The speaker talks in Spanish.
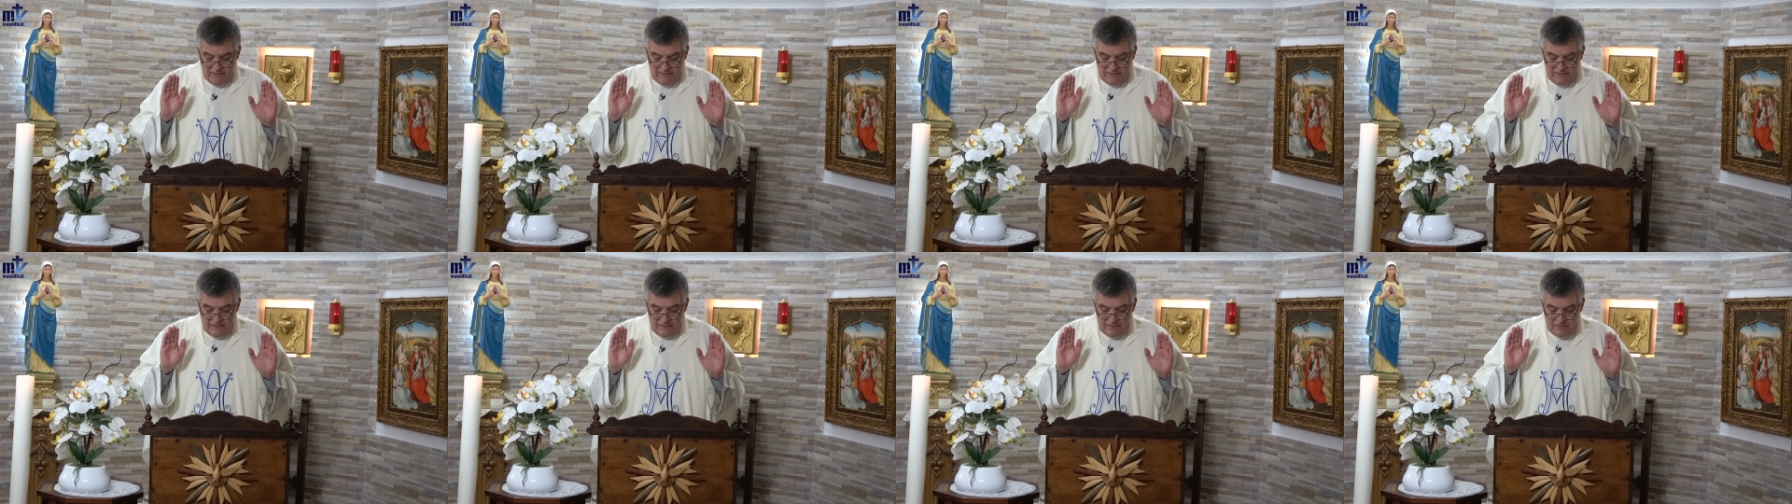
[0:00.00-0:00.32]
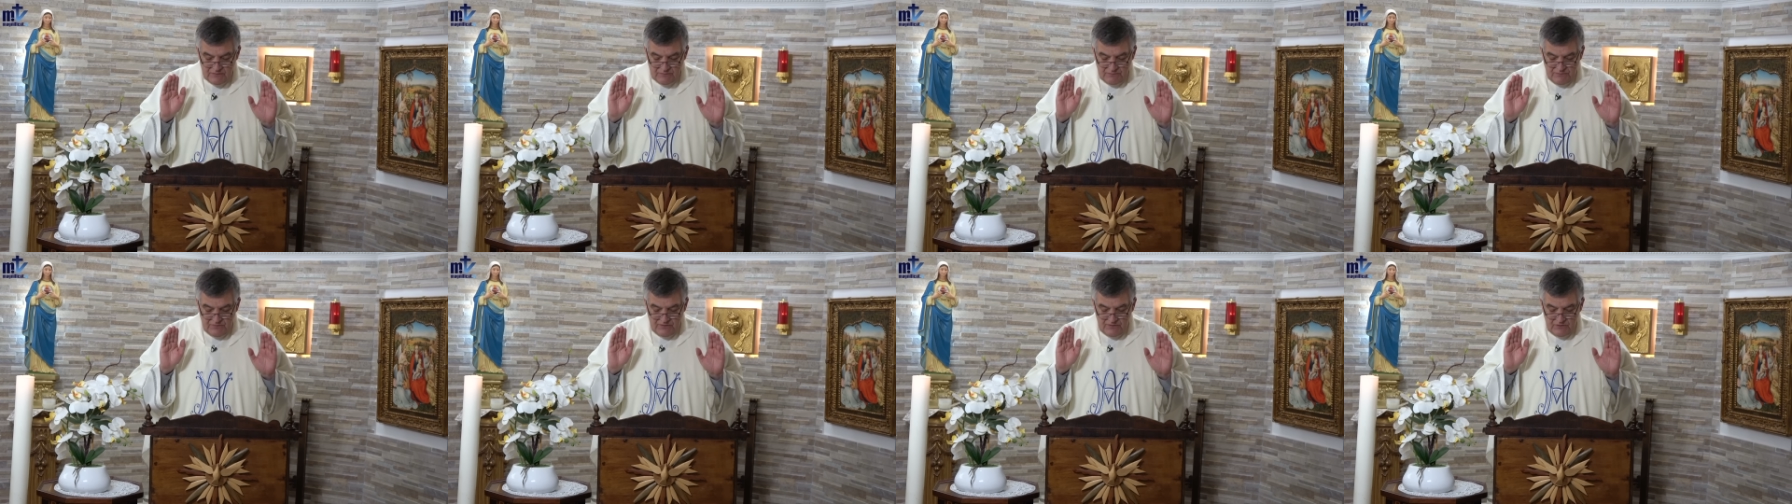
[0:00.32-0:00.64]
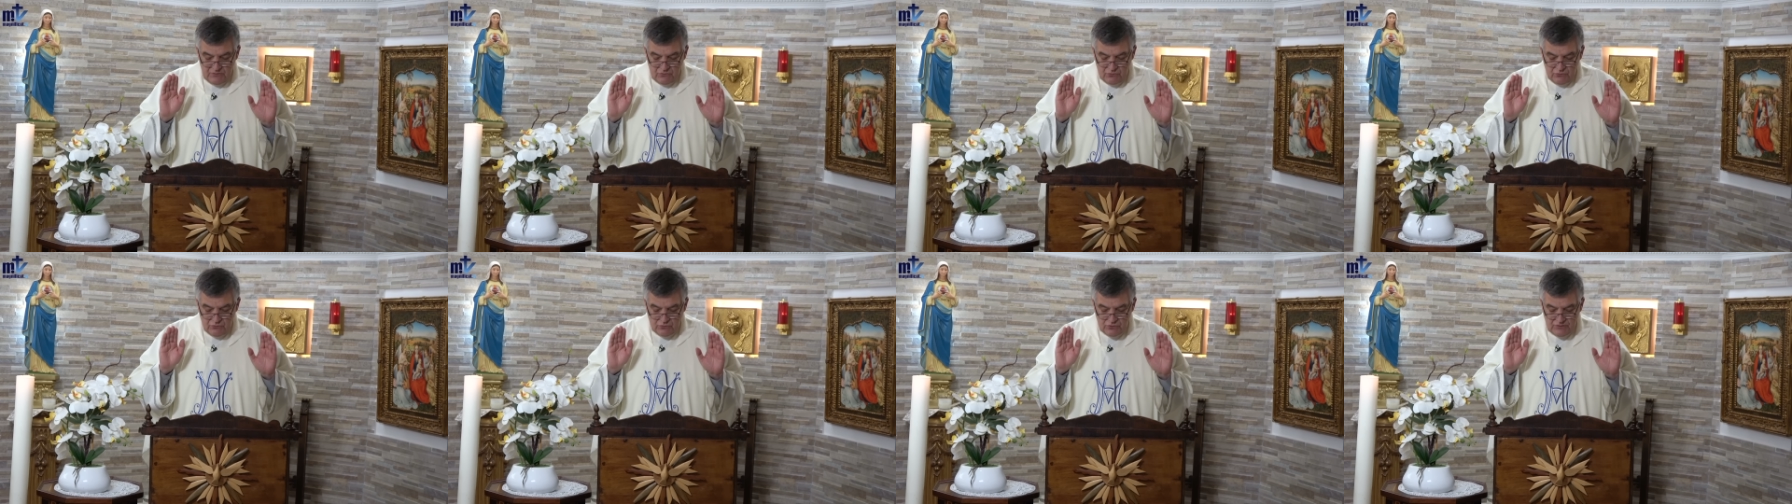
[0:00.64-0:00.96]
del
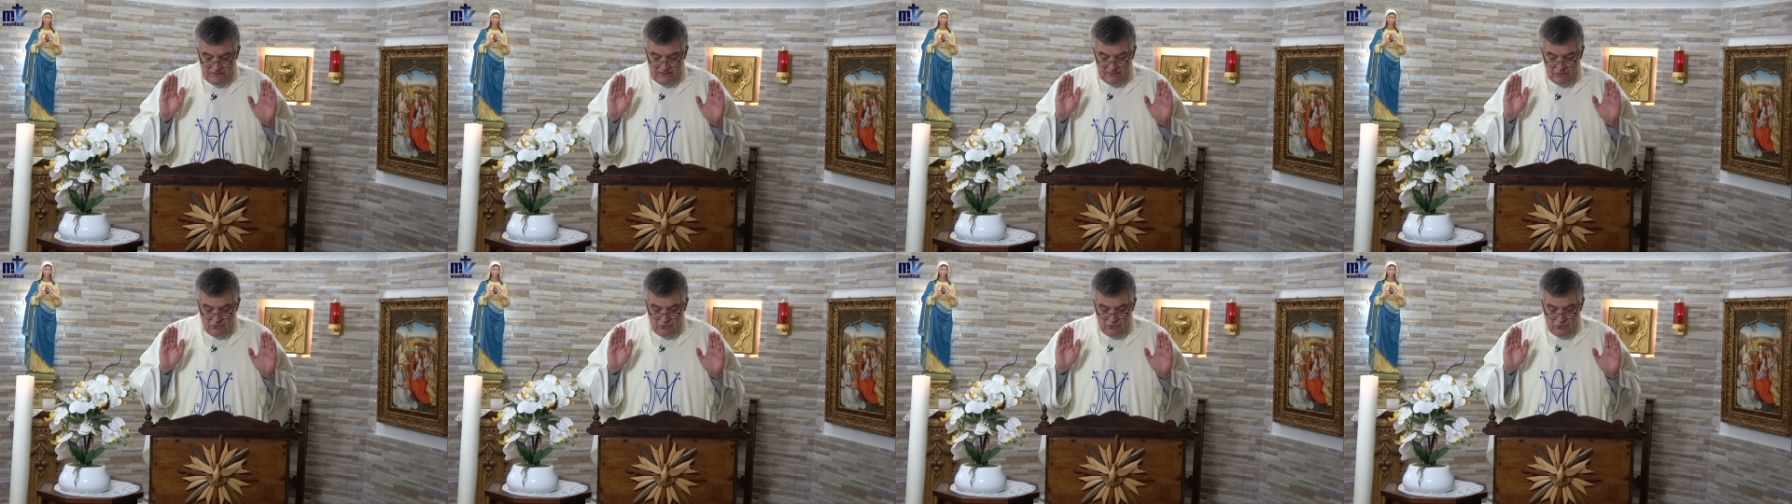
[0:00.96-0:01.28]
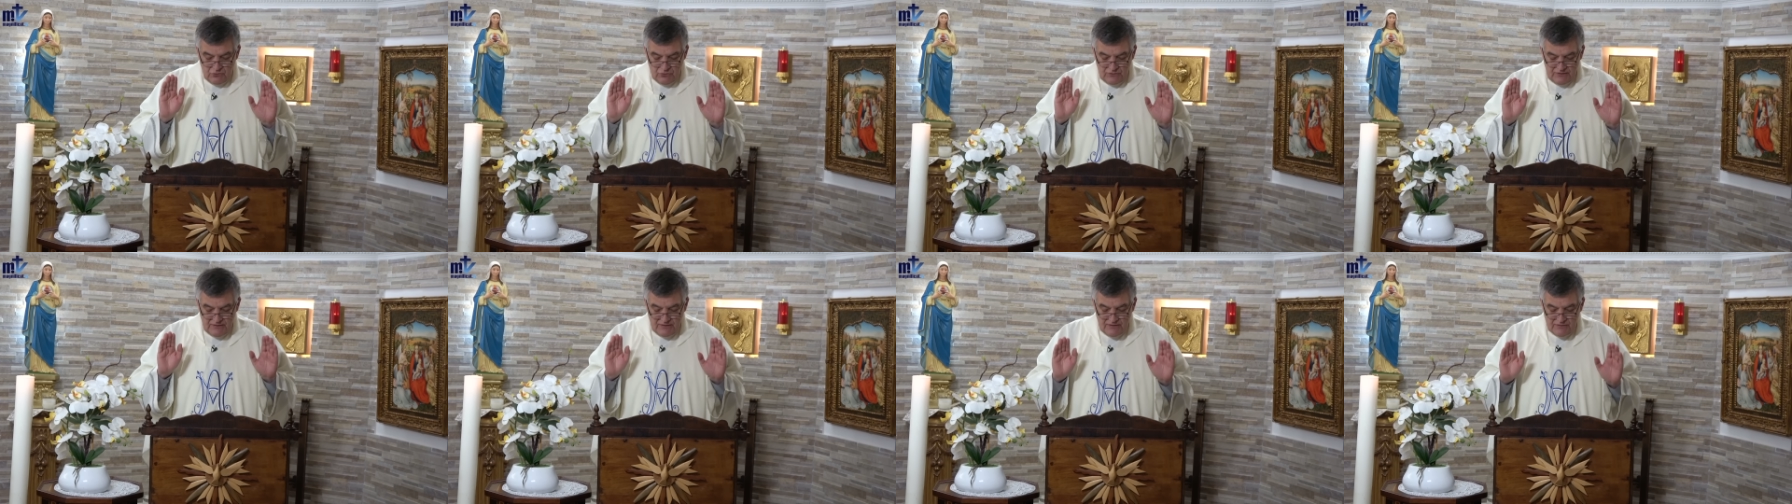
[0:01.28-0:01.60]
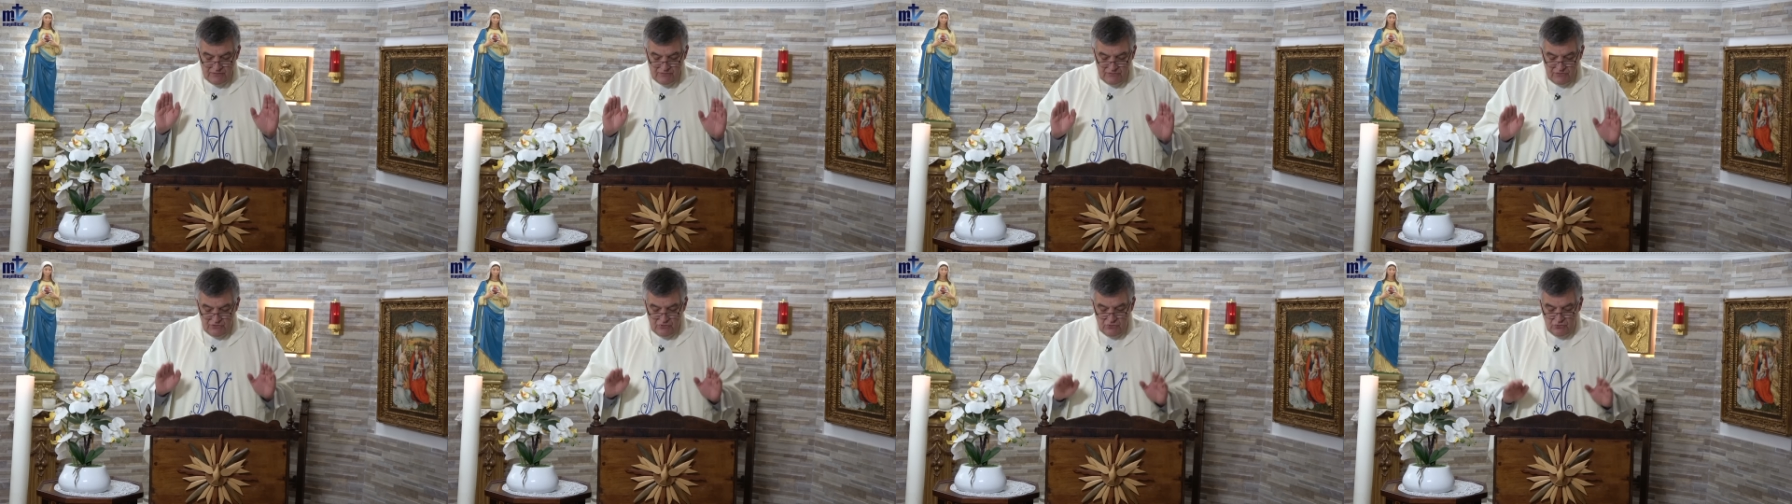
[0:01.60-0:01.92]
Espíritu Santo y
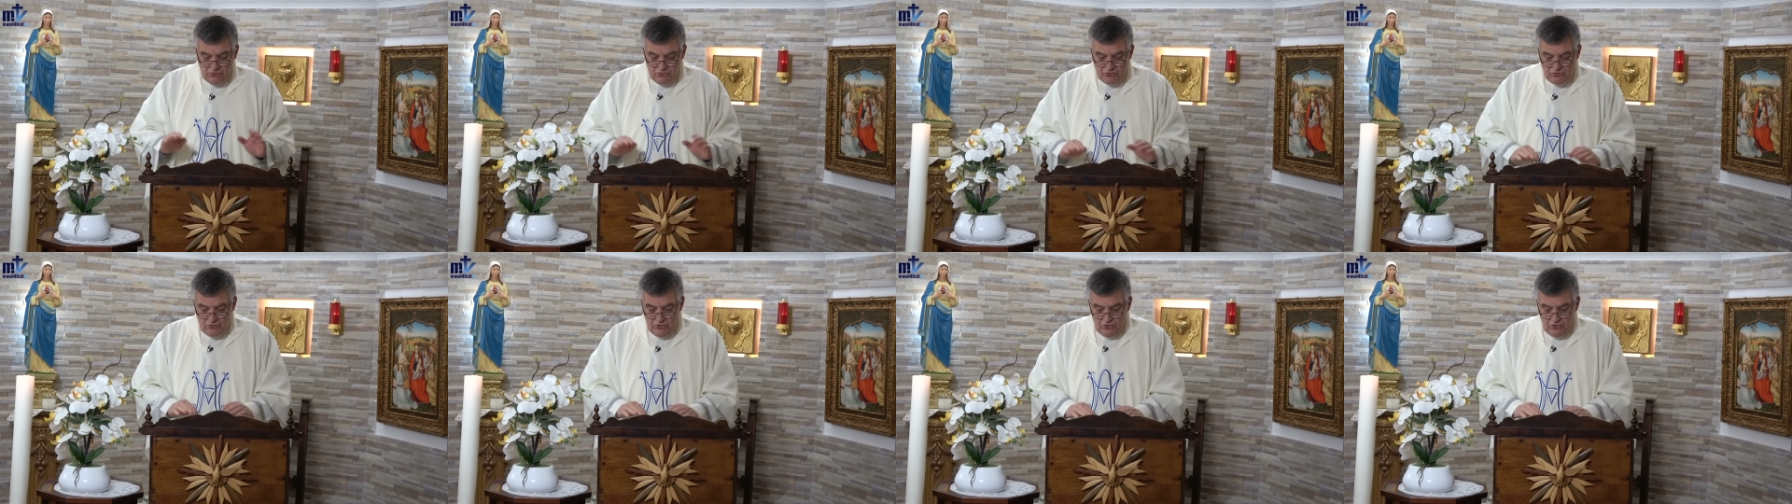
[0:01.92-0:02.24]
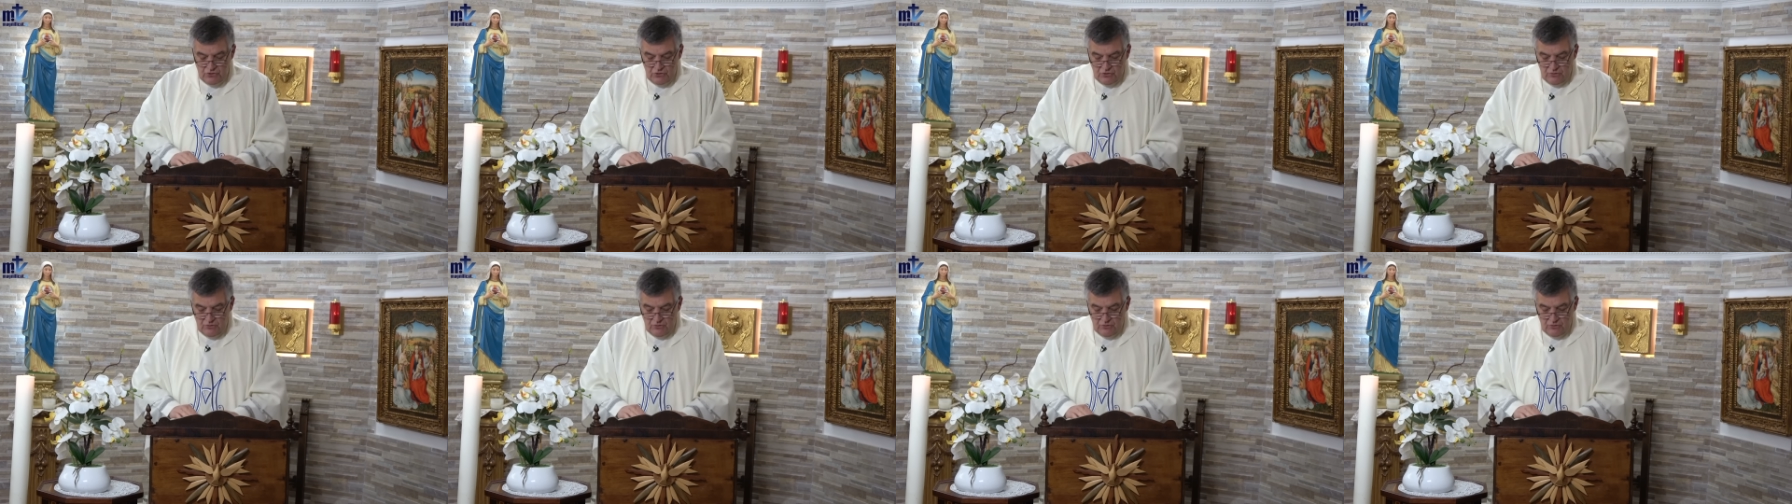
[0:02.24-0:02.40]
es Dios